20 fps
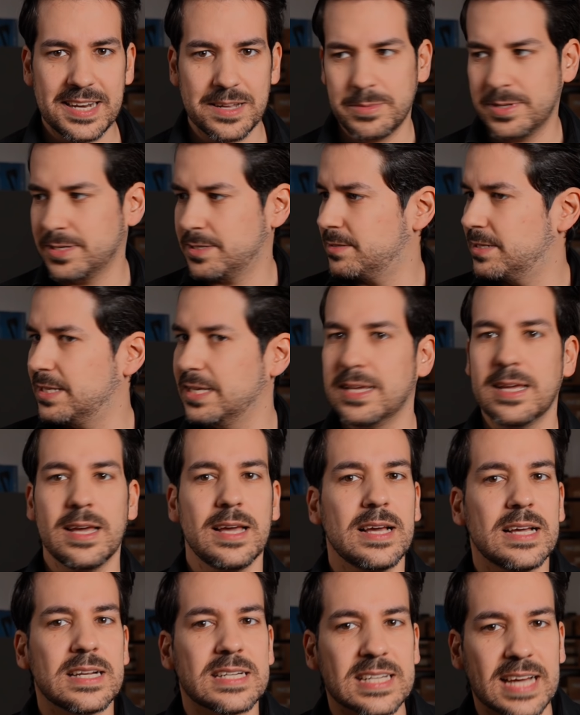nämlich die
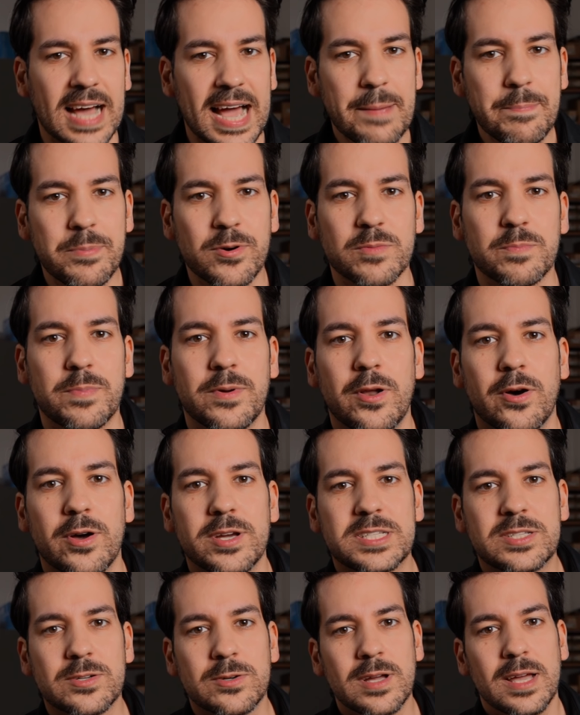
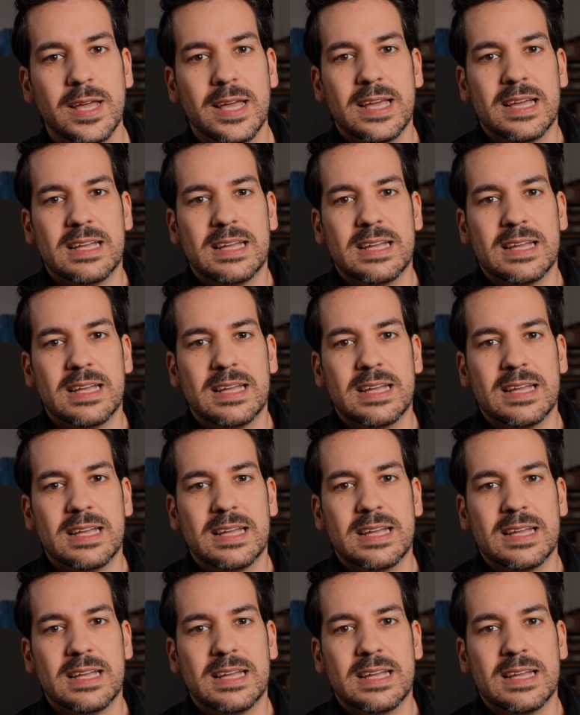Dreipunktbeleuchtung.